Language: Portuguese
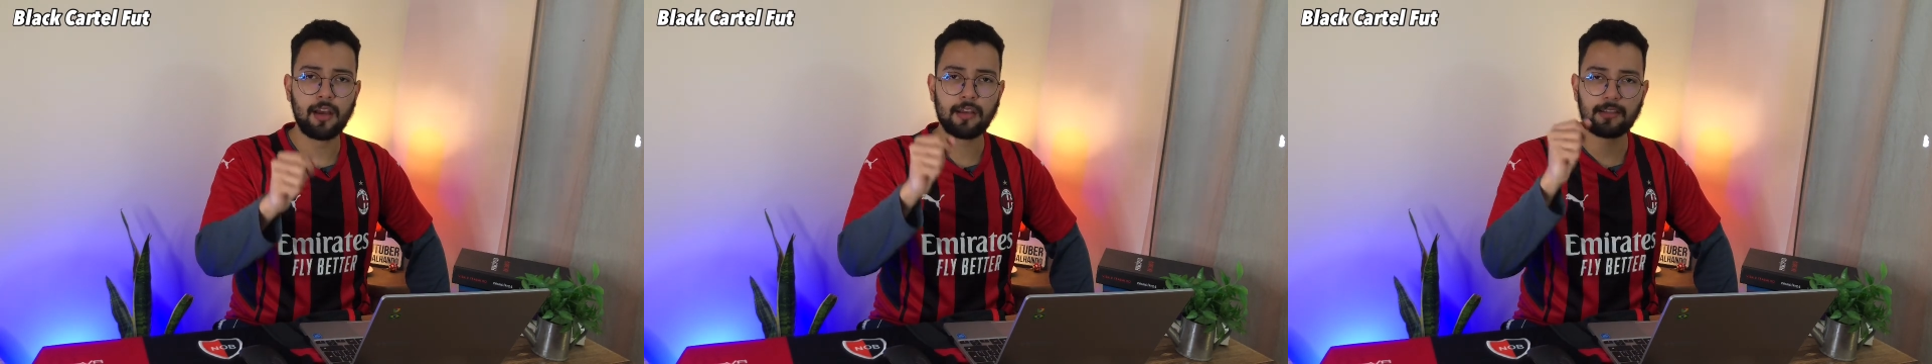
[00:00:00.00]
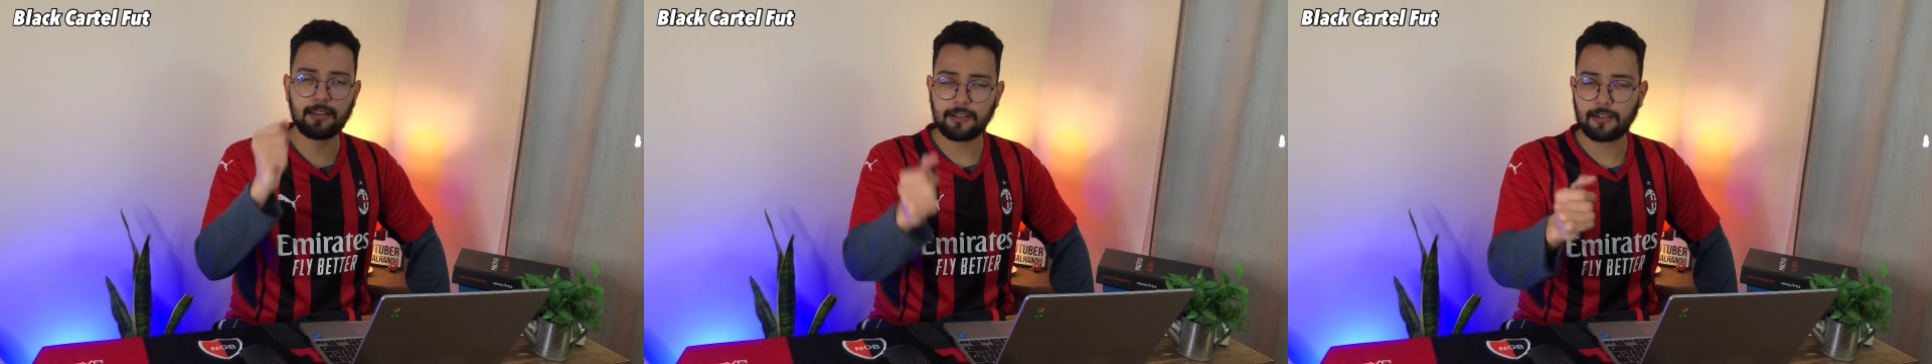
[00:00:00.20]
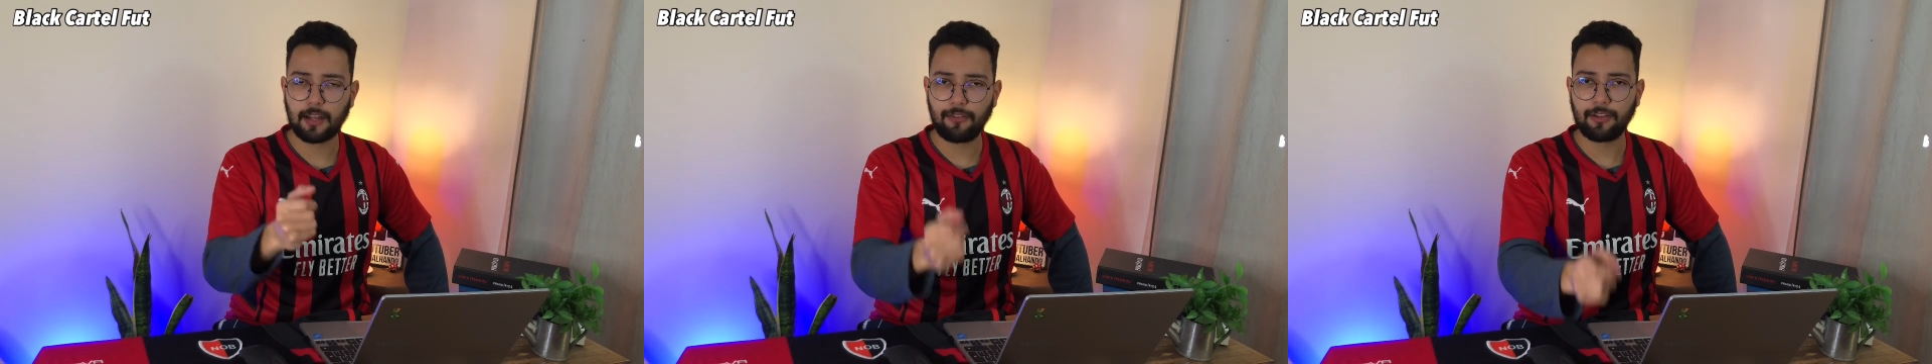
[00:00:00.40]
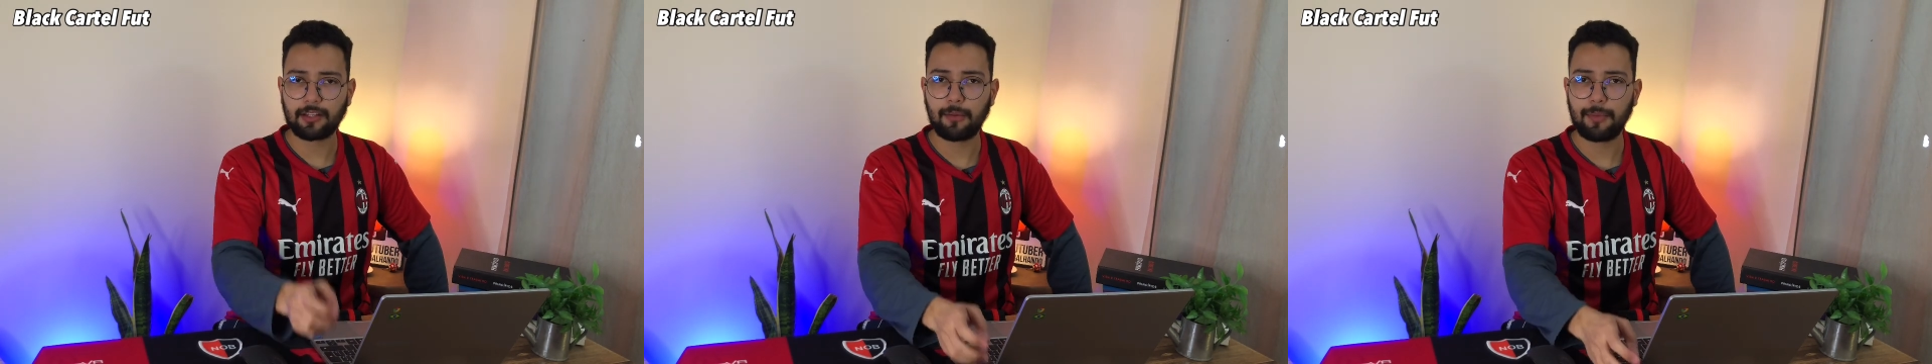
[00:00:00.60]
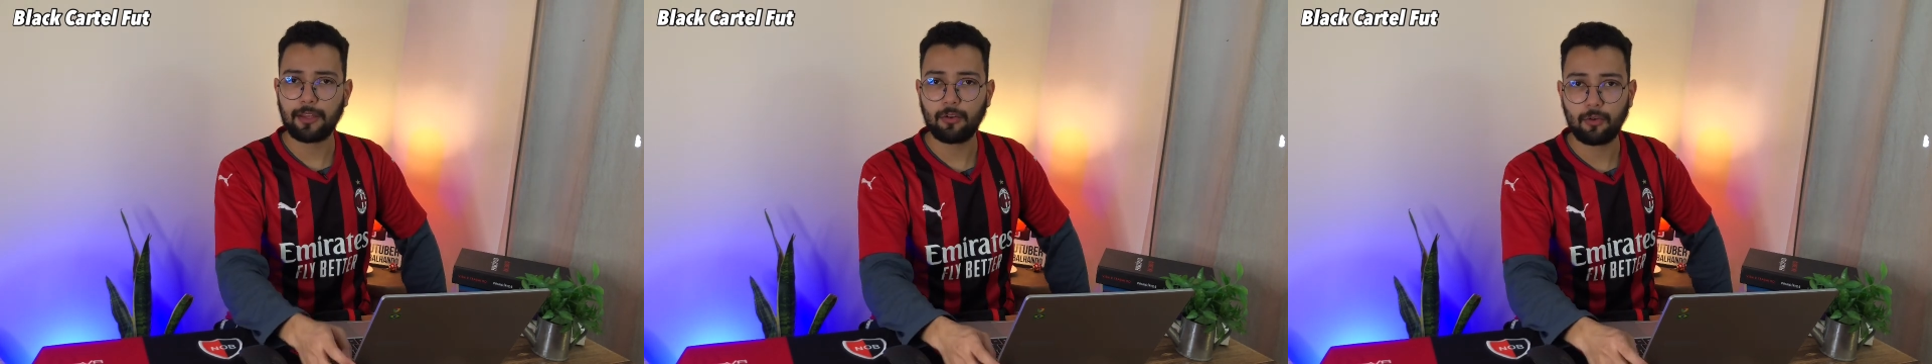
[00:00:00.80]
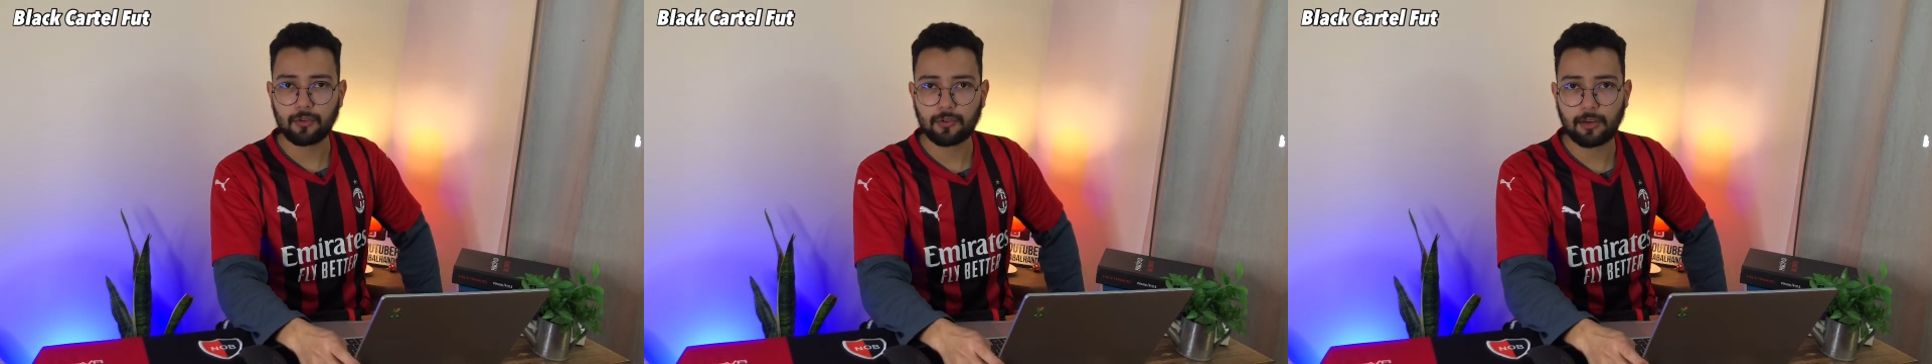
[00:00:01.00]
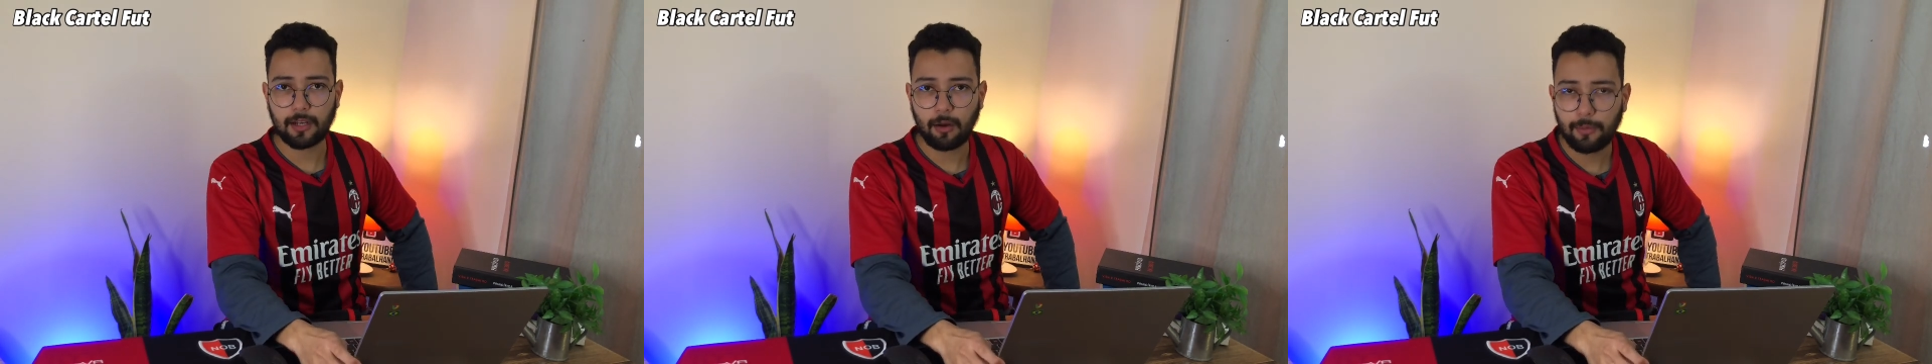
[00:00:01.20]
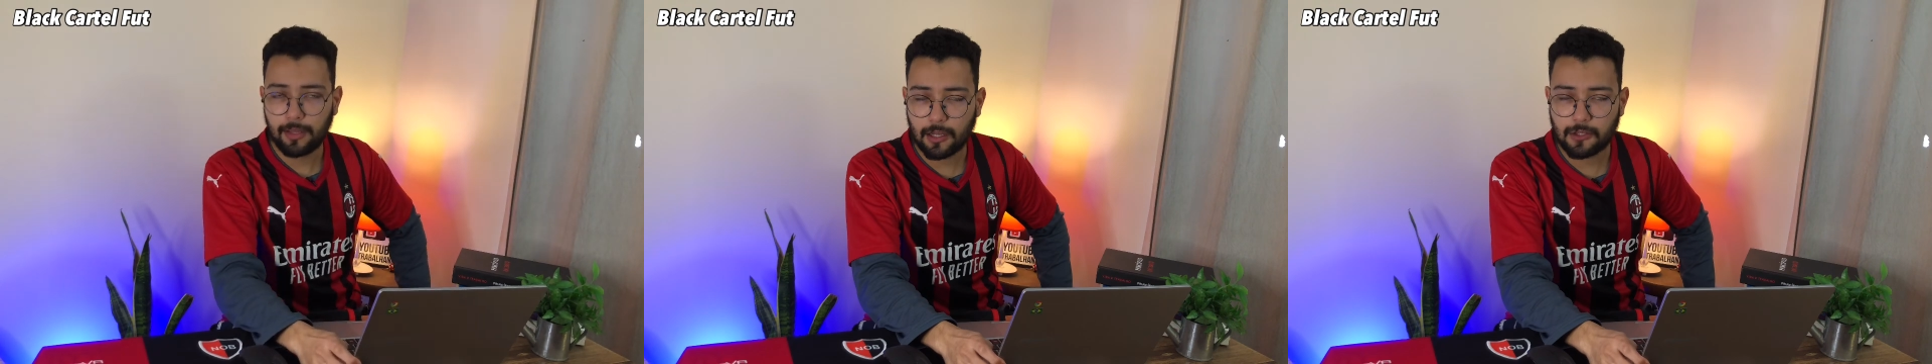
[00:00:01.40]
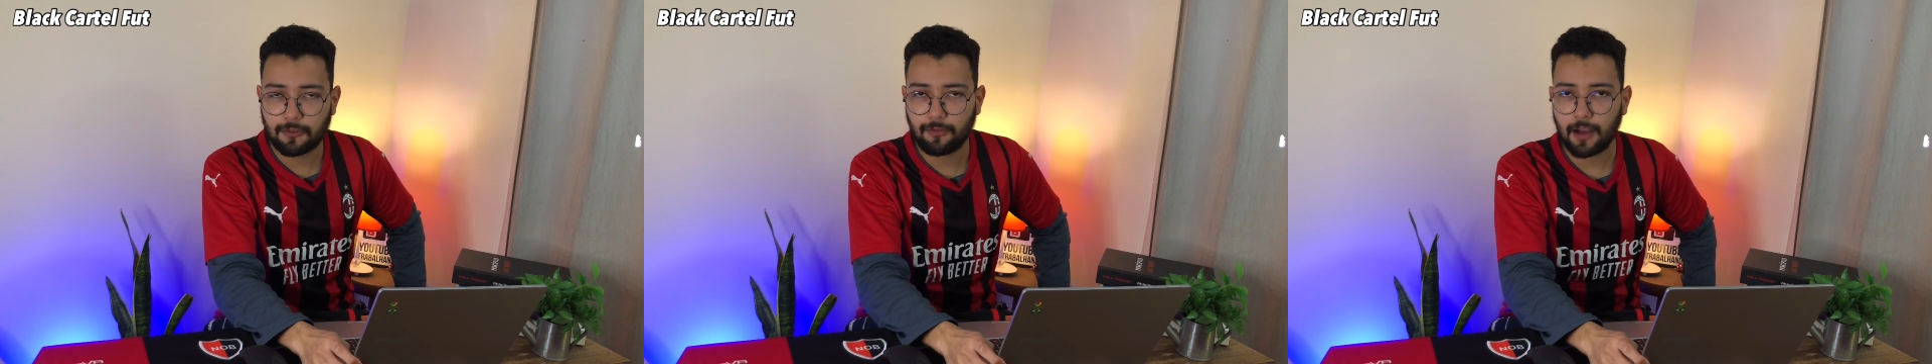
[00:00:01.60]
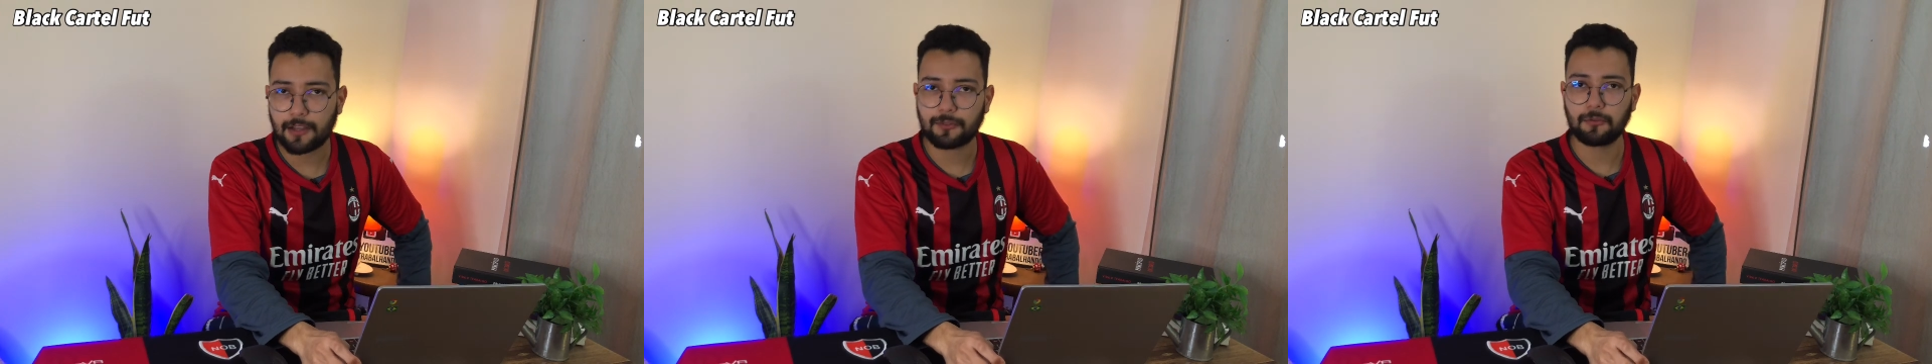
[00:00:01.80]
se inscrever também no nosso canal e ativar as